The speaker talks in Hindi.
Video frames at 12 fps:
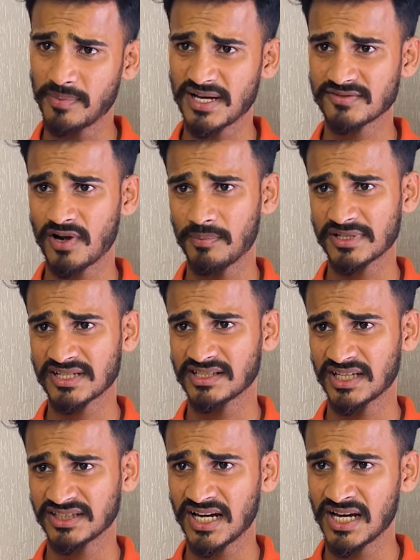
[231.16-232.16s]
पास वापस आ
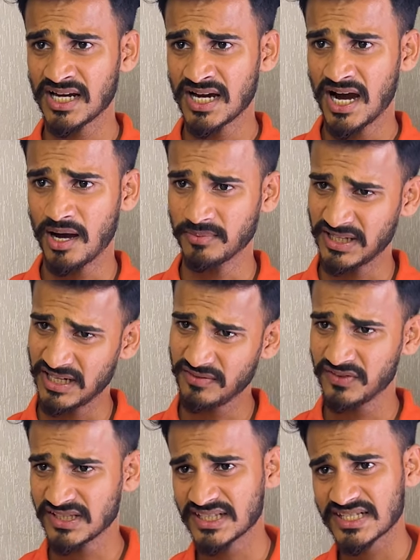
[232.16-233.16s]
जाती ना हम तेरी
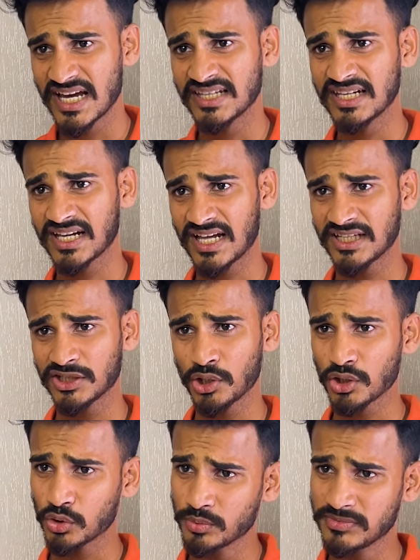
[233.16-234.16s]
फिर से शादी करा देते और
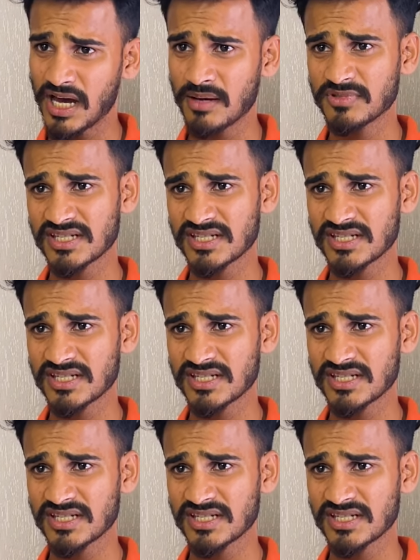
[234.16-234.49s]
धूमधाम से